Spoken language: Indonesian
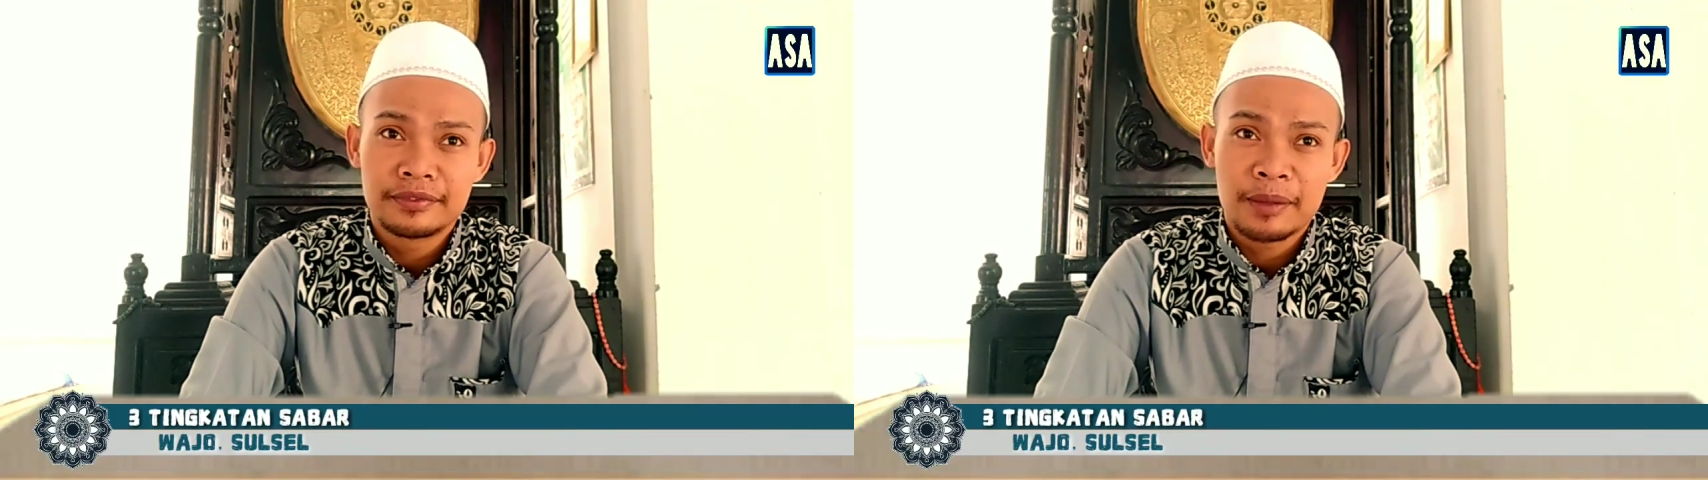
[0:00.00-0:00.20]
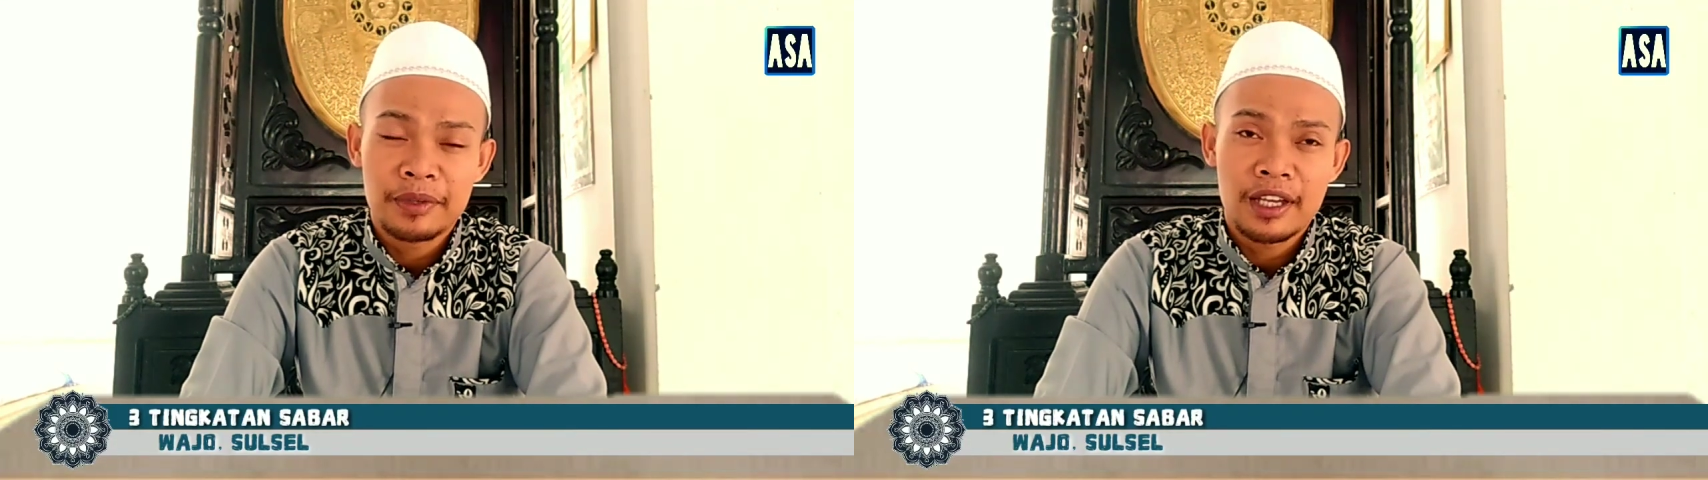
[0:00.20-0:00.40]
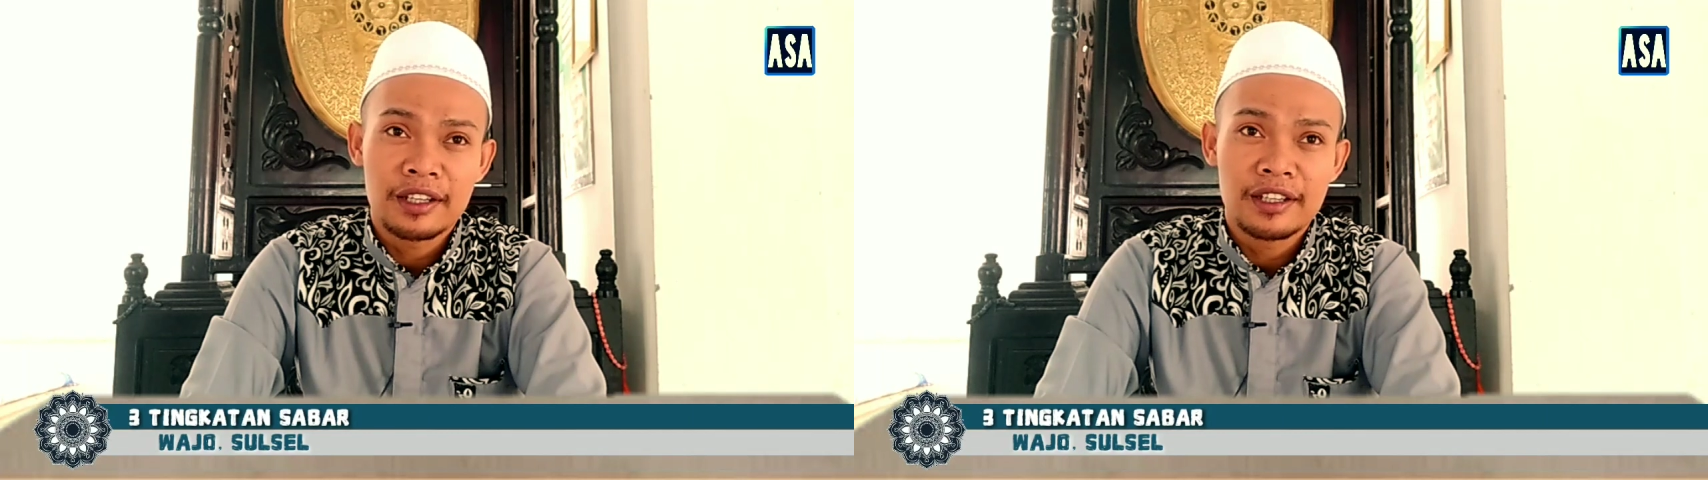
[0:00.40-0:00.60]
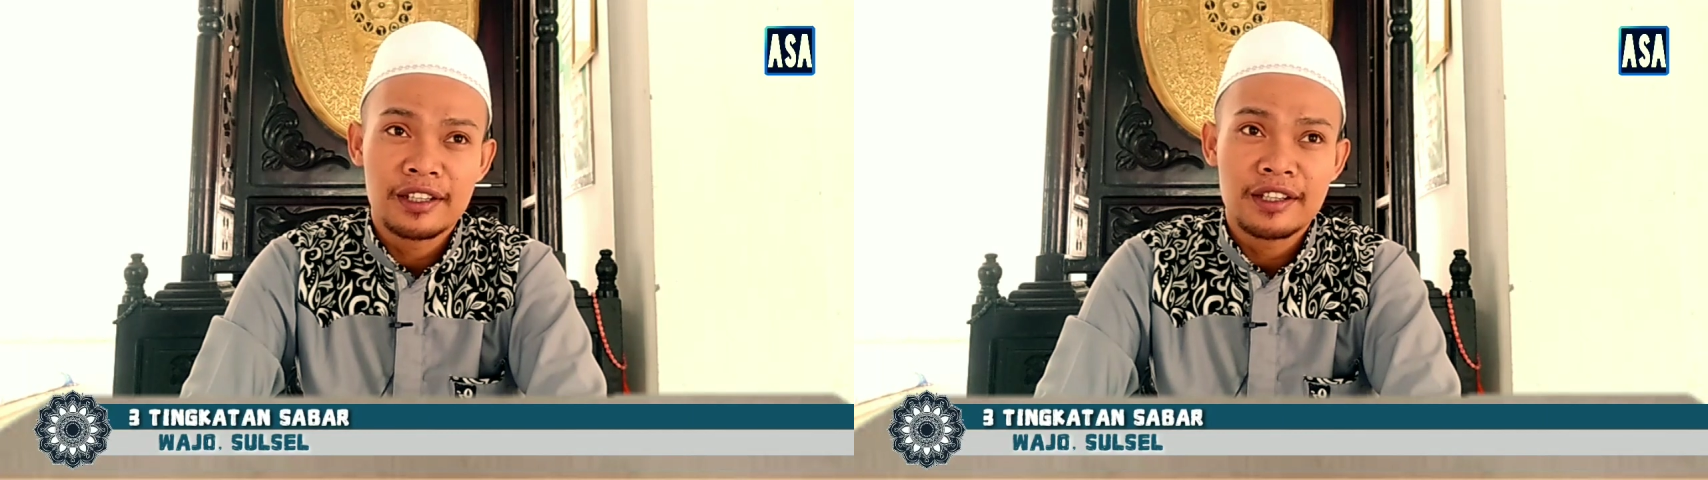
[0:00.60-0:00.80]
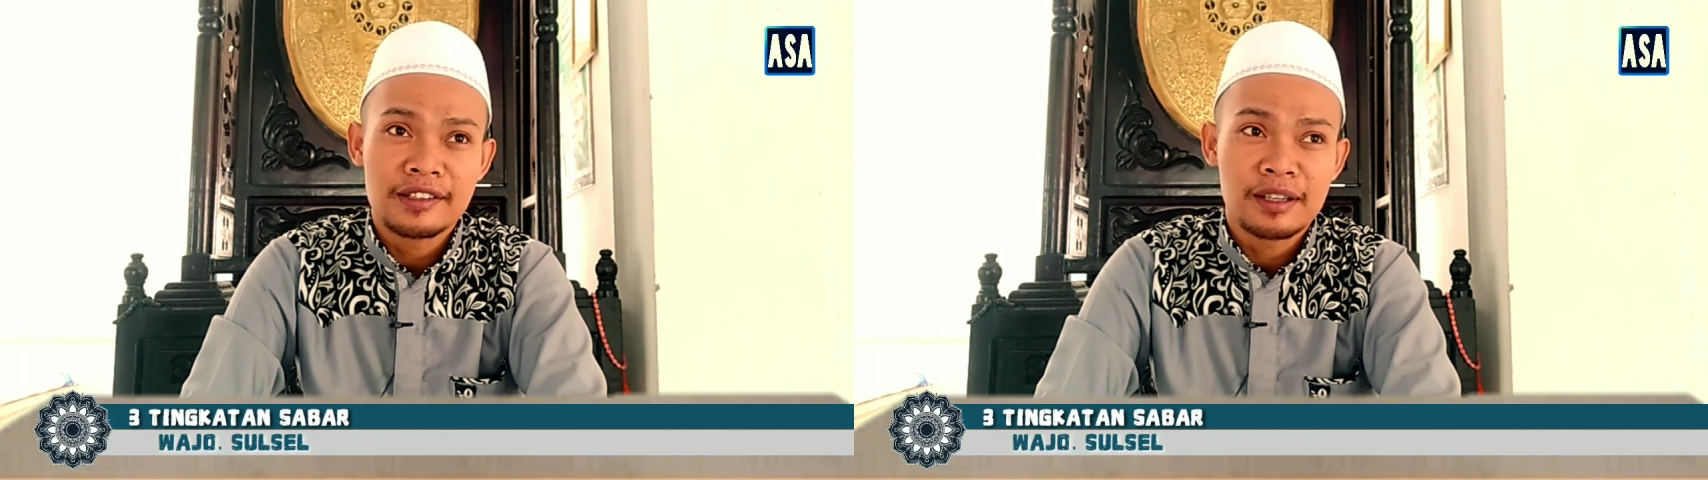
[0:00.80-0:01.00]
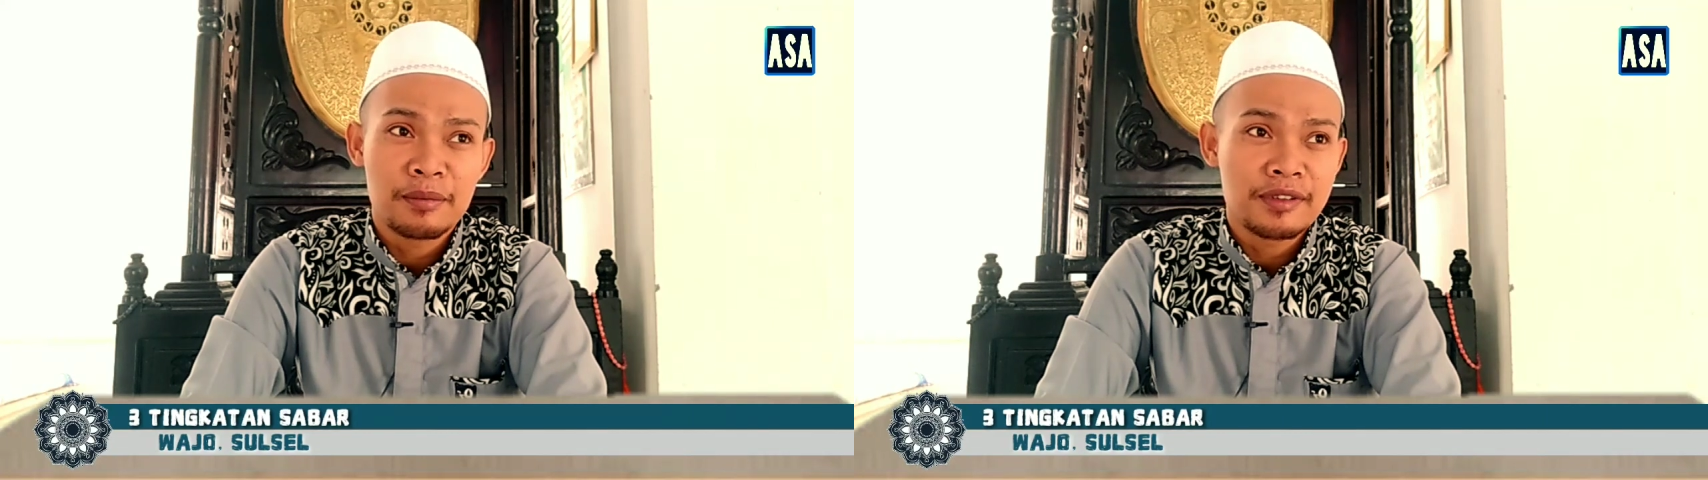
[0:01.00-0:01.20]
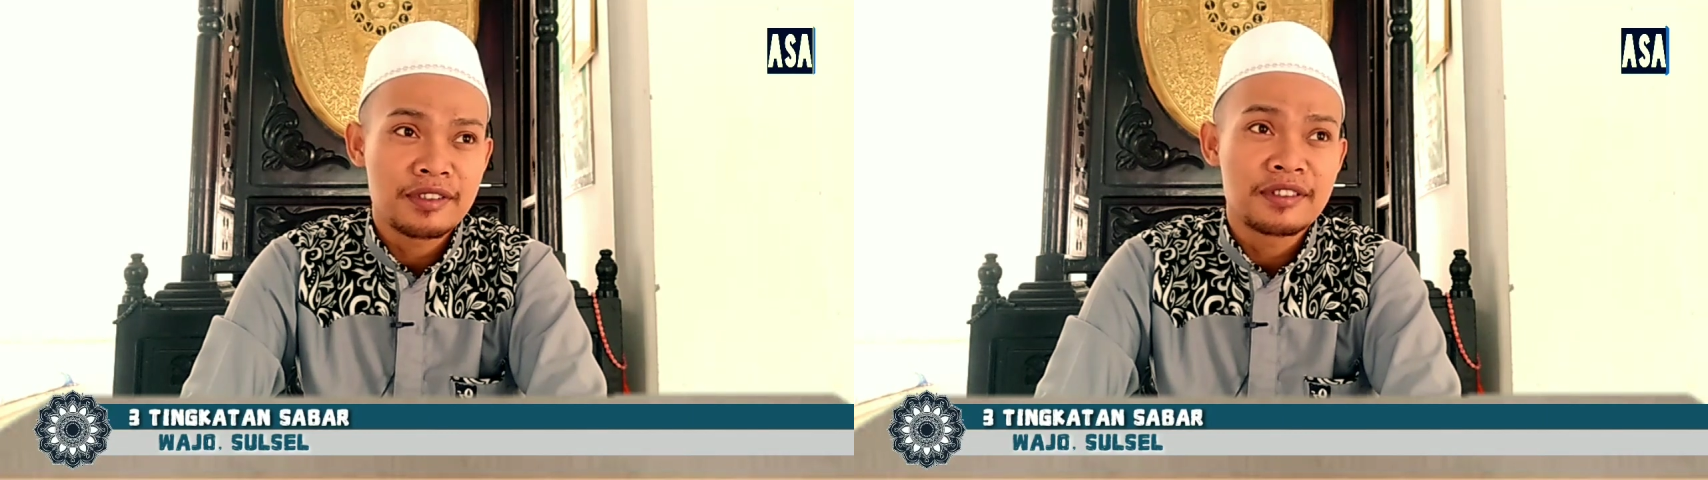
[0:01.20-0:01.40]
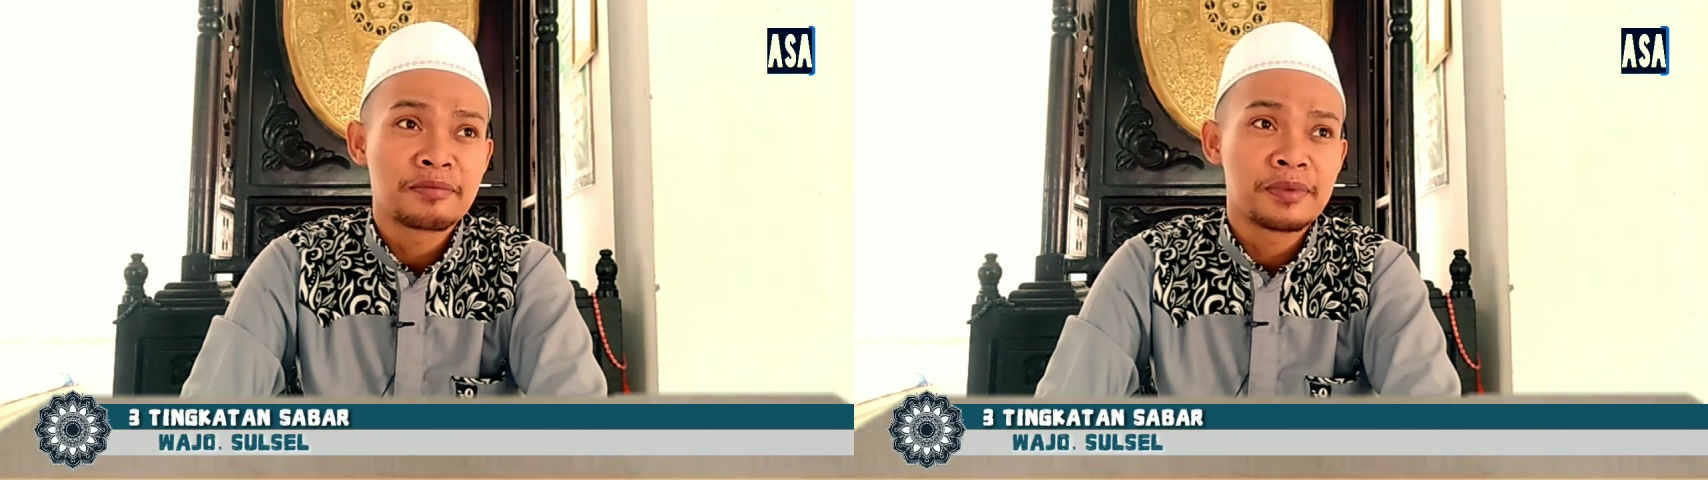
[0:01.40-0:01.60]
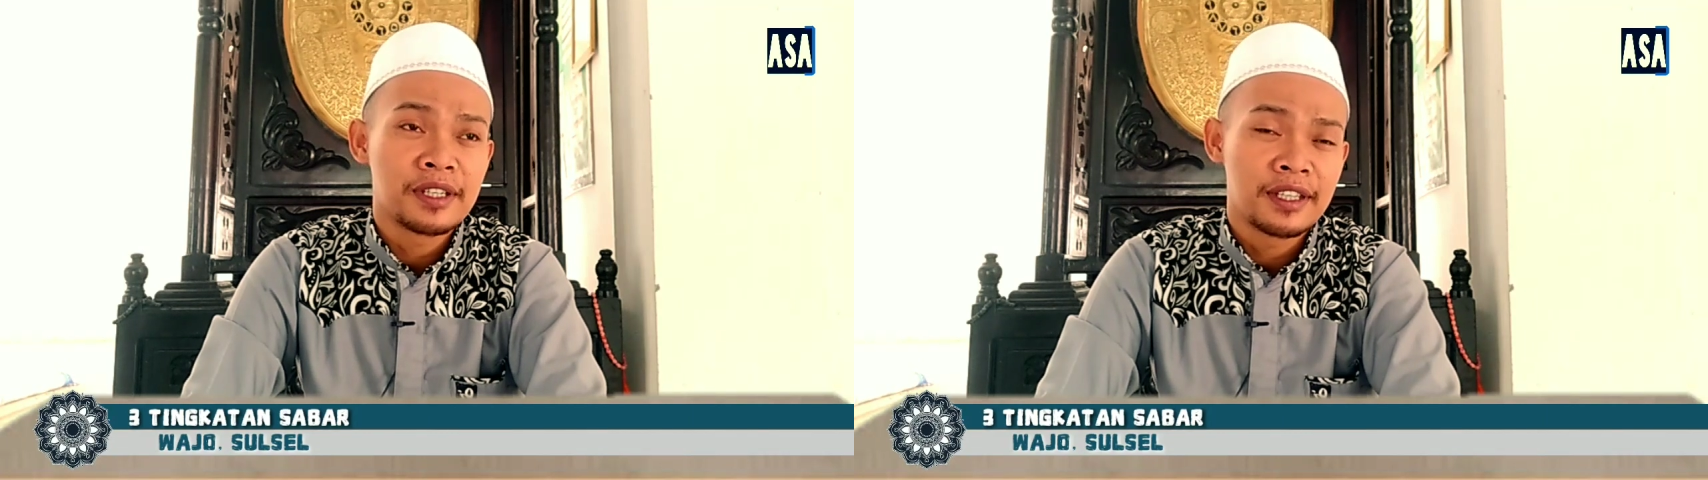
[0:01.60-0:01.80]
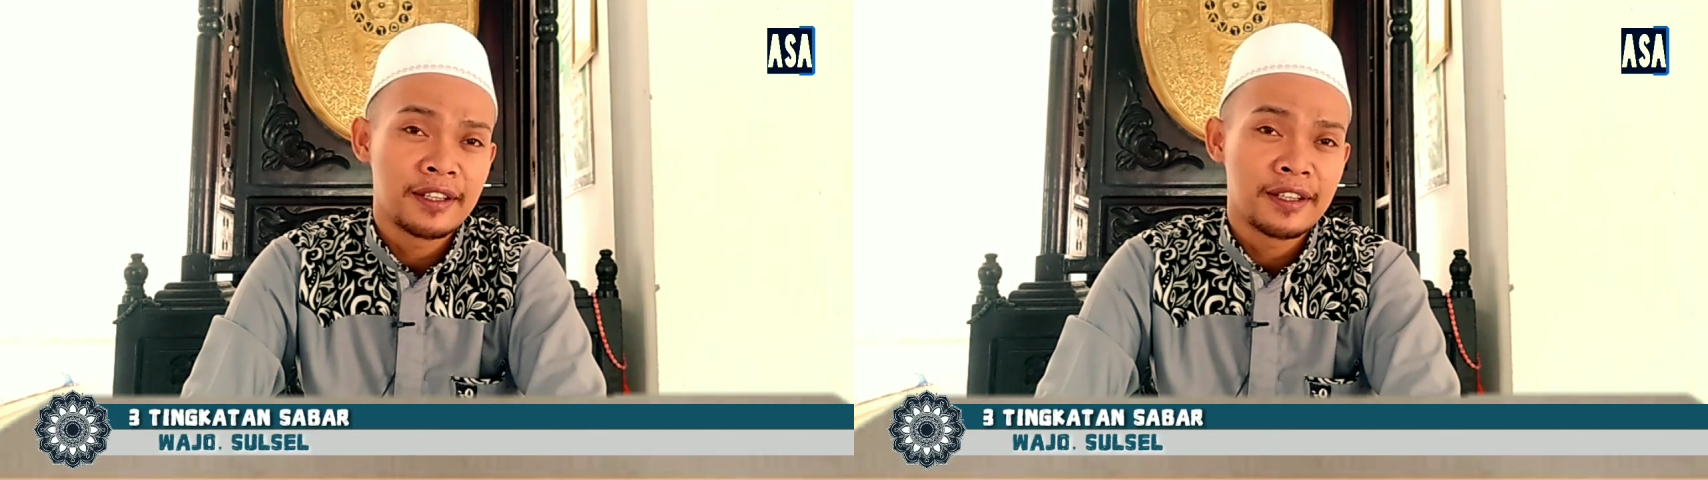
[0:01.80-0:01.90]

Tapi hari ini kita masih sepi.